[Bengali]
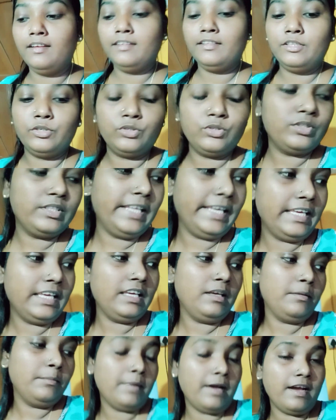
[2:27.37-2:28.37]
তো দেখি
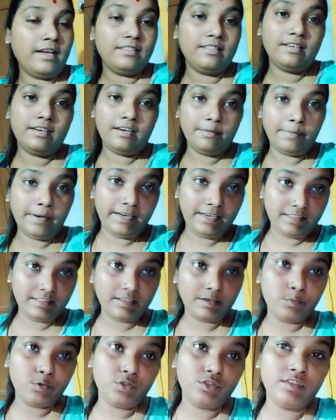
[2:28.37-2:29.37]
মা তারা
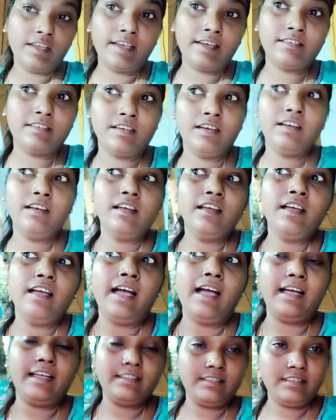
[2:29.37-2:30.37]
বারিন্দার মধ্যে একটা
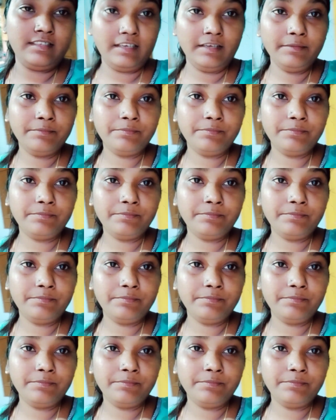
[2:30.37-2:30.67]
আছে